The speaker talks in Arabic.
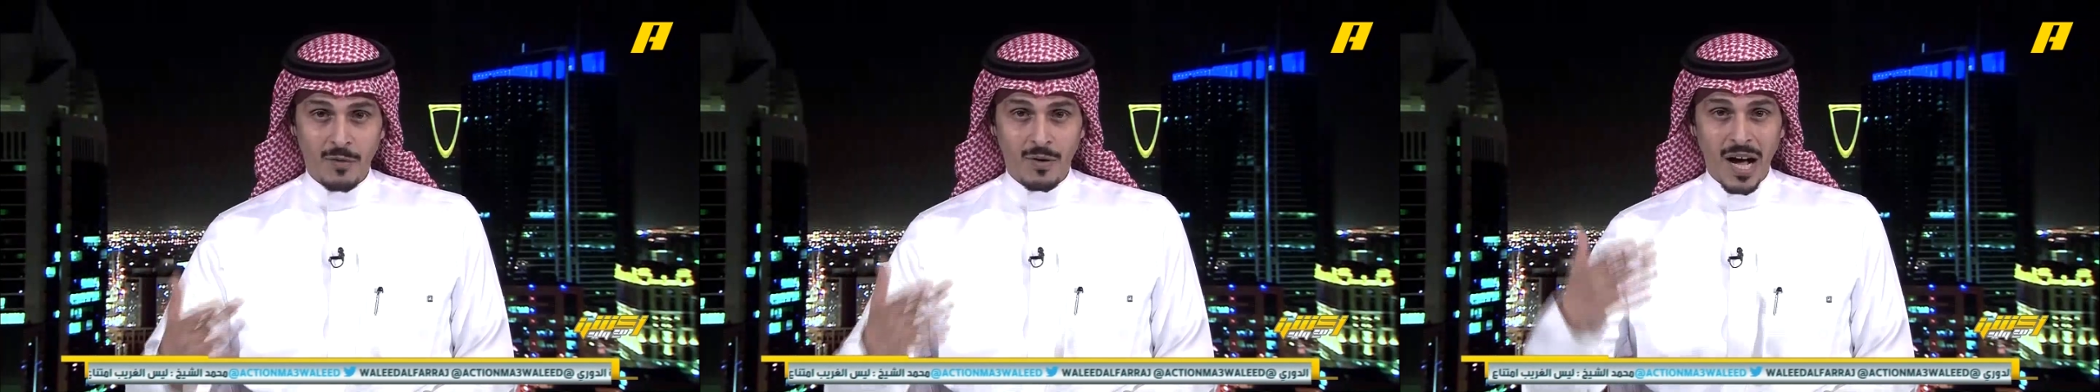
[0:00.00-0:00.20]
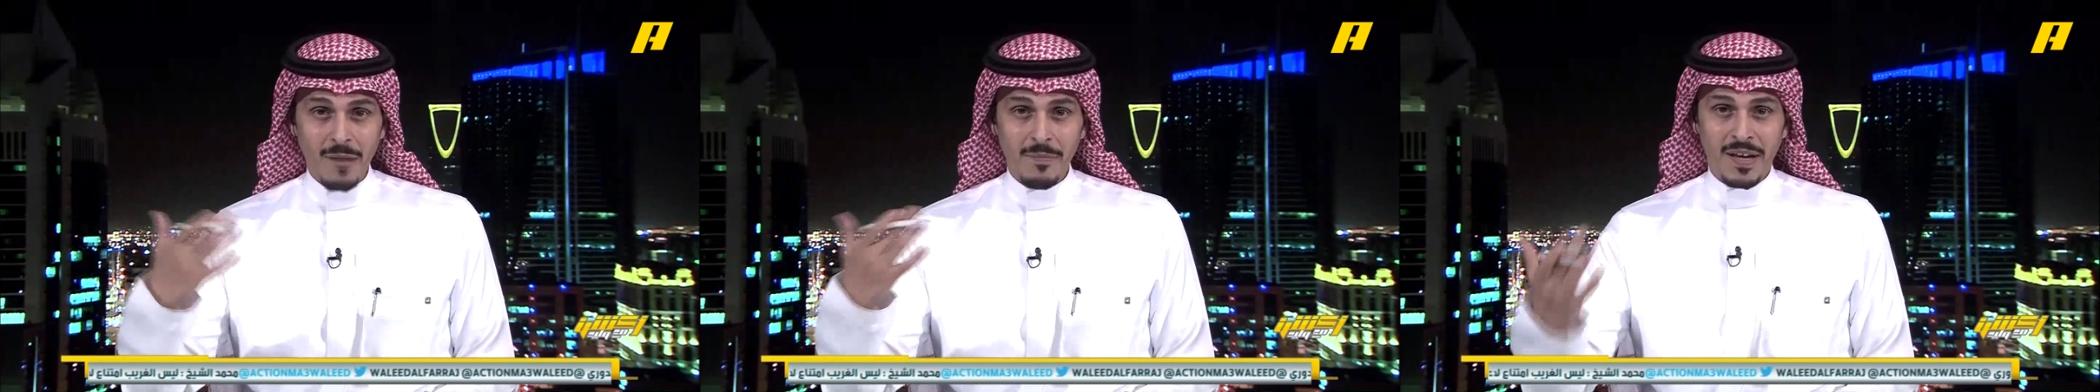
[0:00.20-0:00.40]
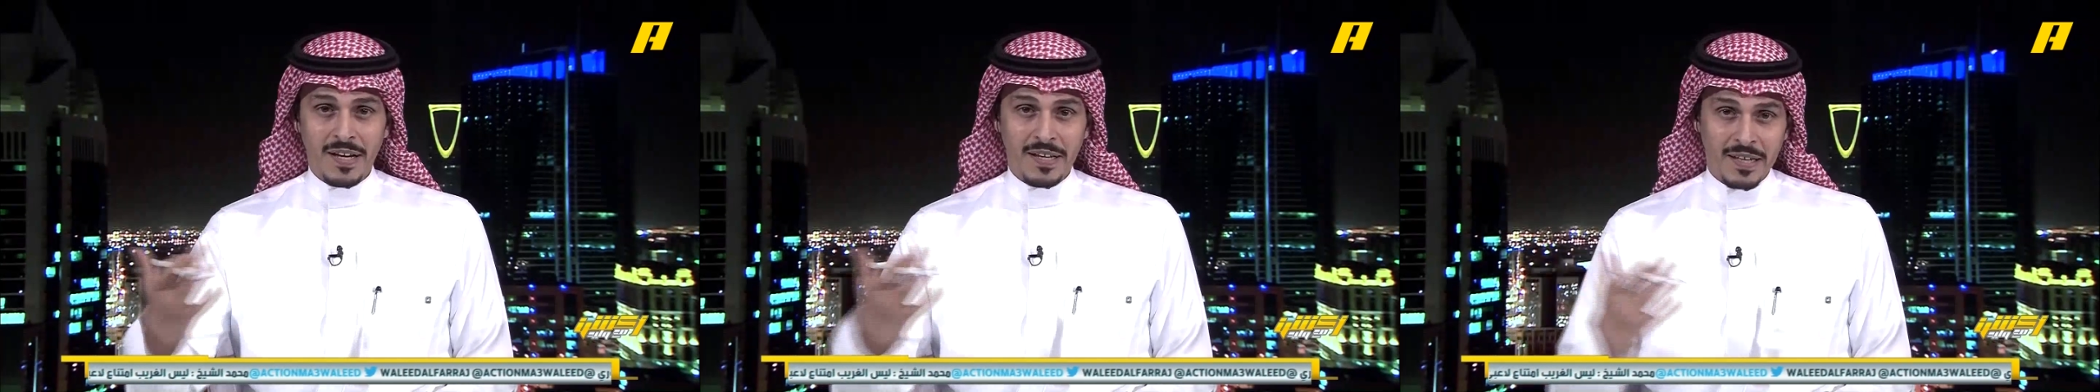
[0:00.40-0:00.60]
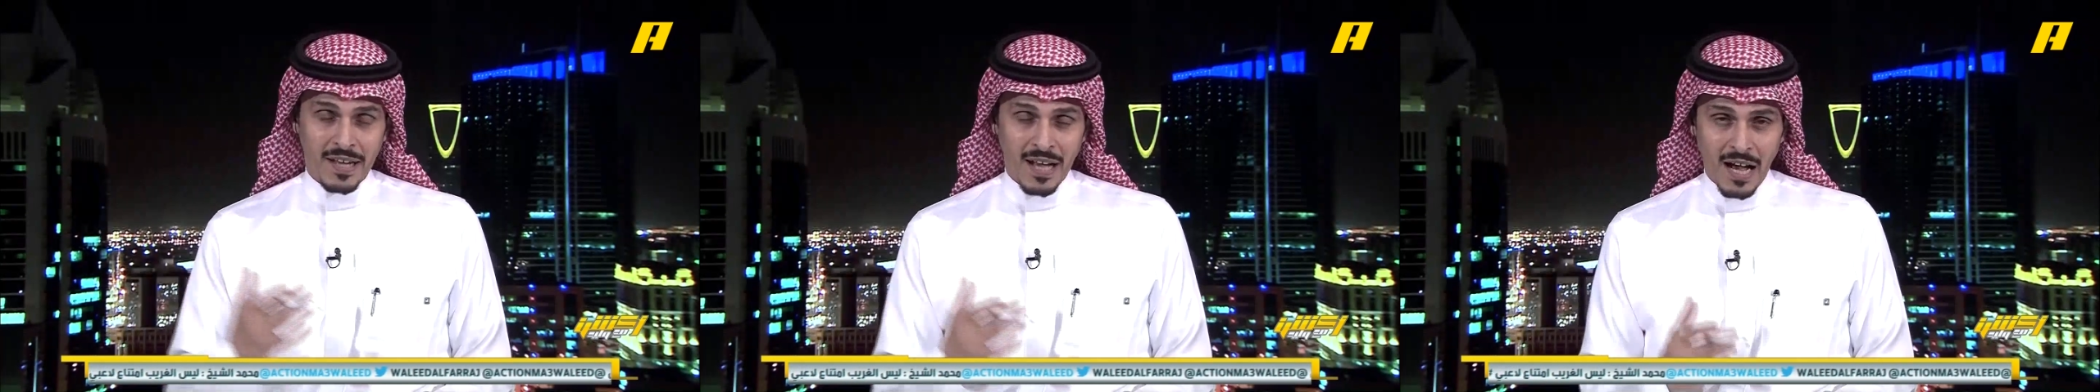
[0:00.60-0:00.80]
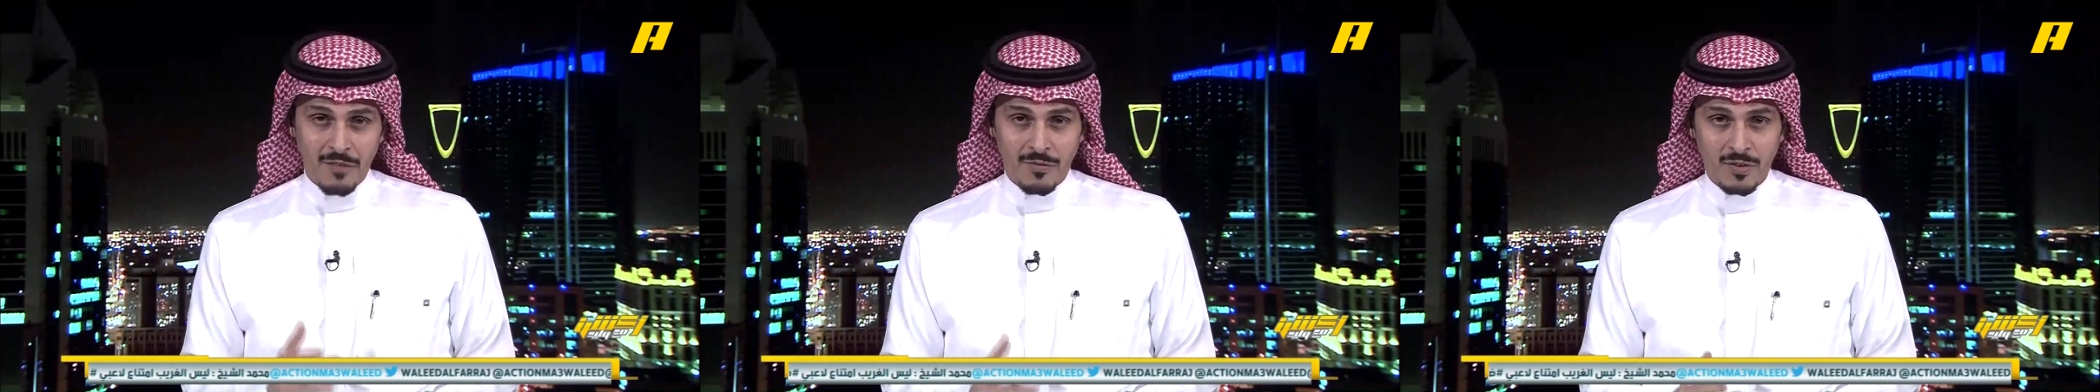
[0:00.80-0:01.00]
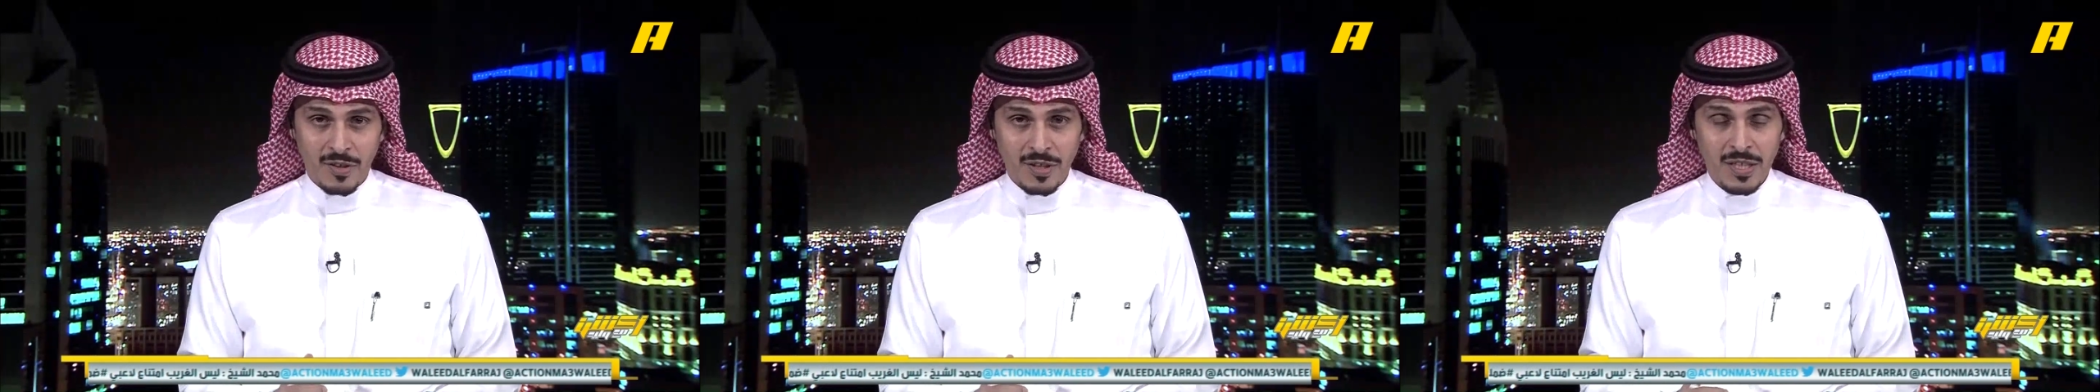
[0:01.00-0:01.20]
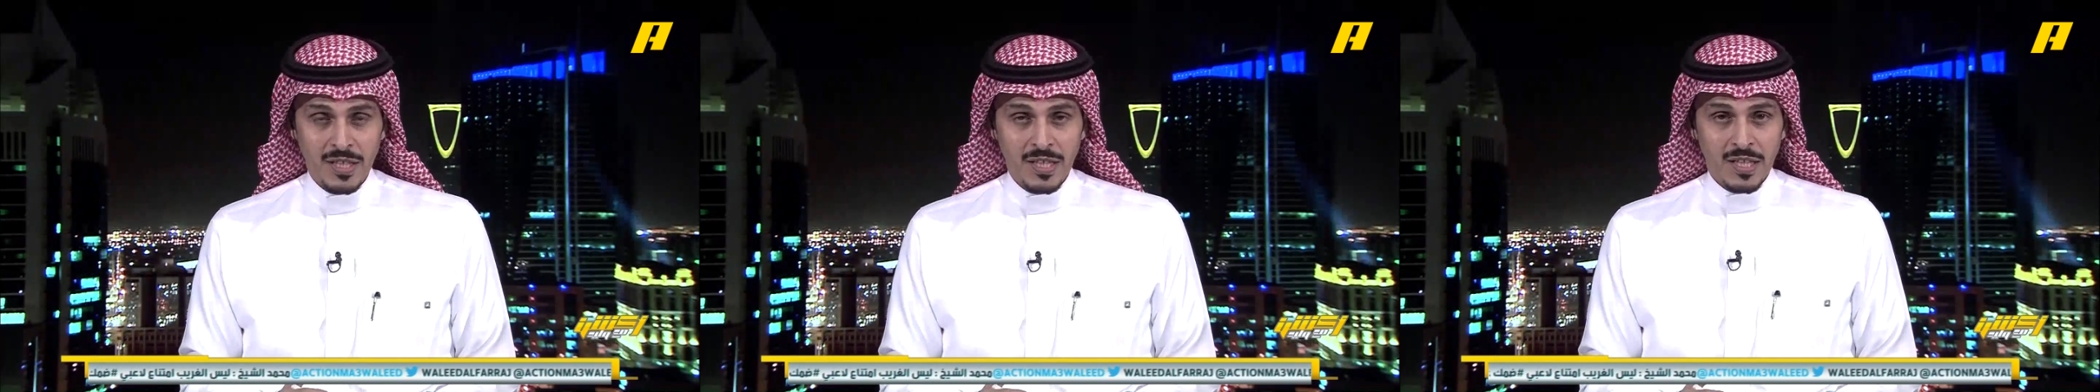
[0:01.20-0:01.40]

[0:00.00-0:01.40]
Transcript: او خبر ايقافه